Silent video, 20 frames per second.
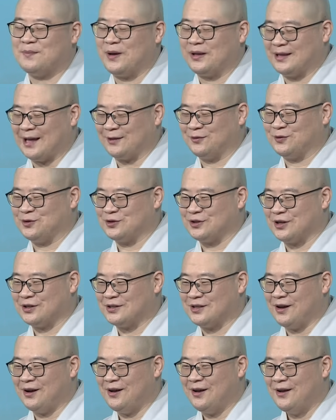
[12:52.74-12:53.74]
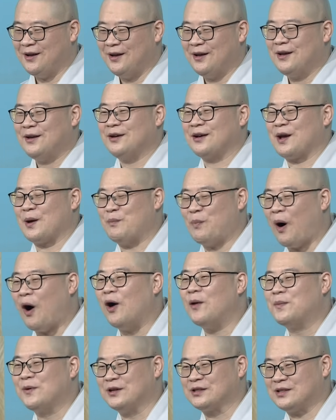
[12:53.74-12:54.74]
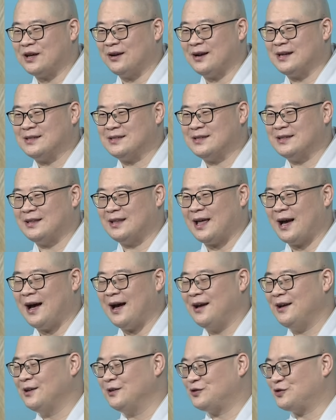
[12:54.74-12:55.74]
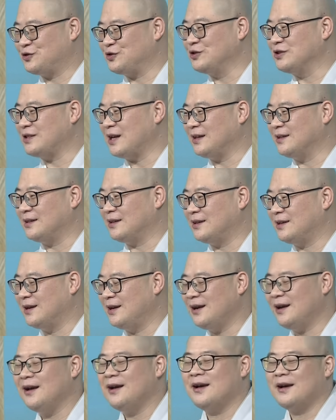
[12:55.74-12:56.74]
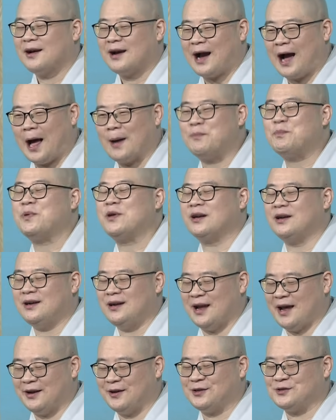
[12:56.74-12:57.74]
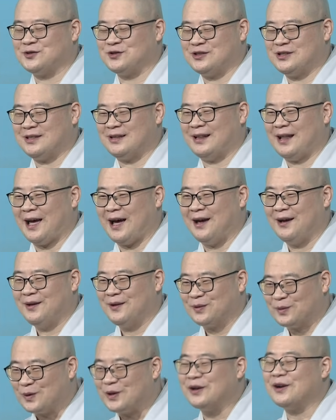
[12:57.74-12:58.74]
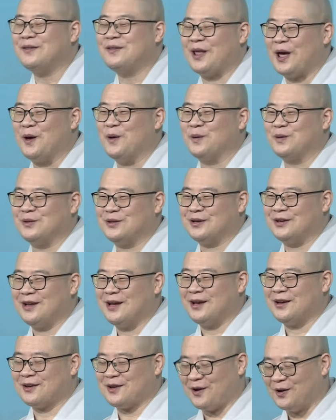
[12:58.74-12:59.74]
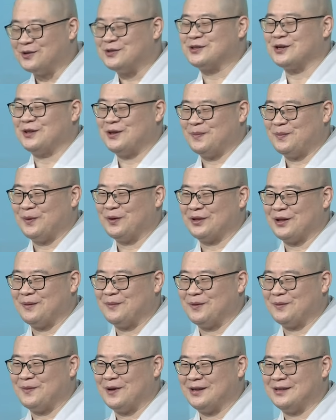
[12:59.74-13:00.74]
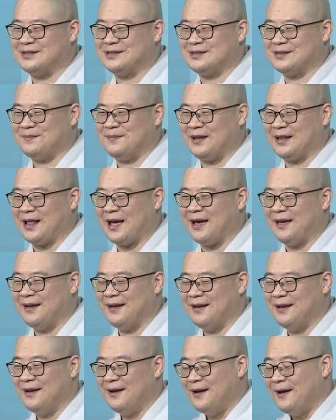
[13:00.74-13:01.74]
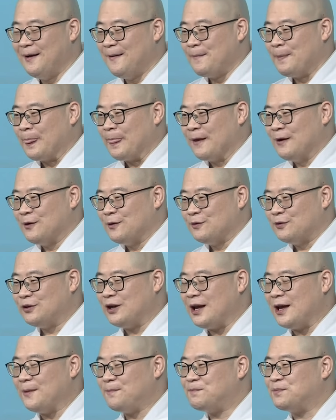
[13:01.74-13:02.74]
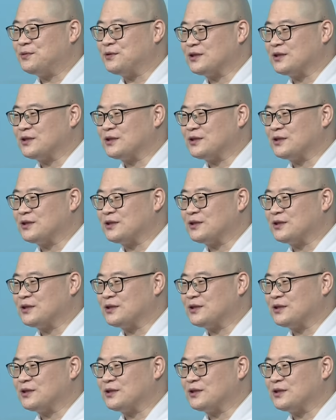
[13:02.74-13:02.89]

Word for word: 앞에 놔두셔서 이렇게 법을 설하신다 중생들을 가피를 내려주신다 또 이런 내용들이 경전을 보다 보면 있습니다 우리